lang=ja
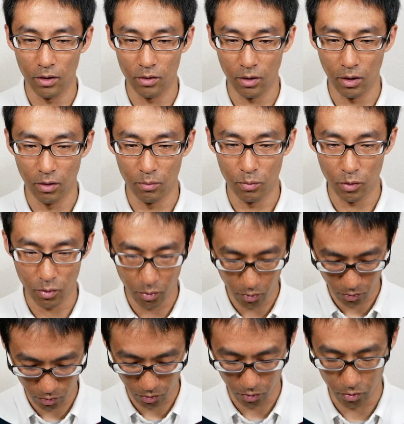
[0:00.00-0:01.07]
とね
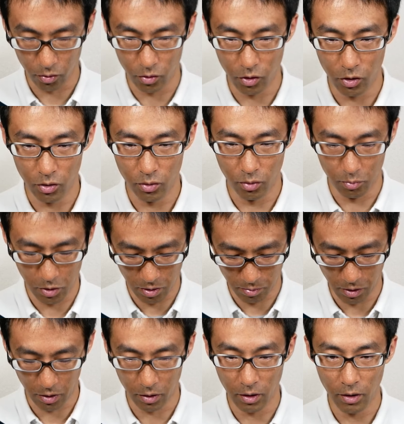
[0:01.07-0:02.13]
オプコードの new を見れば
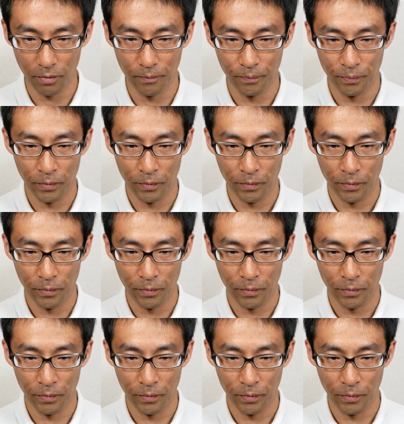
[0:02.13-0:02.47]
いいかな